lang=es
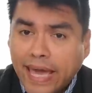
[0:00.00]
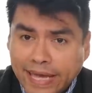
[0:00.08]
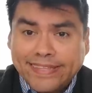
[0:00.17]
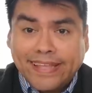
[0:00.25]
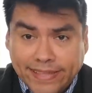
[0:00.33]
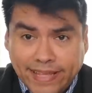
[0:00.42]

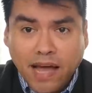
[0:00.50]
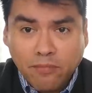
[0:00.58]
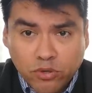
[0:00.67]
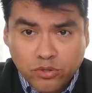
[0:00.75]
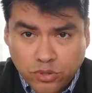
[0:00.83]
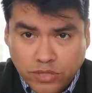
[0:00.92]

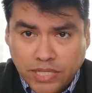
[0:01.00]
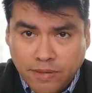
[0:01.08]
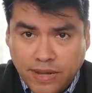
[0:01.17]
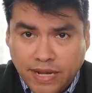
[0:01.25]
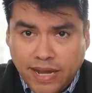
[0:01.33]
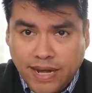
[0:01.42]
entendamos de
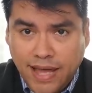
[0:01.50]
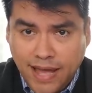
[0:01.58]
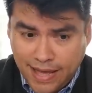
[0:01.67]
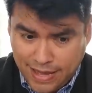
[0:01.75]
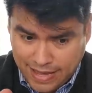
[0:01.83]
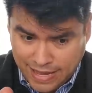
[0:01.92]

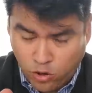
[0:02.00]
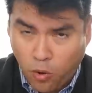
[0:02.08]
manera eh,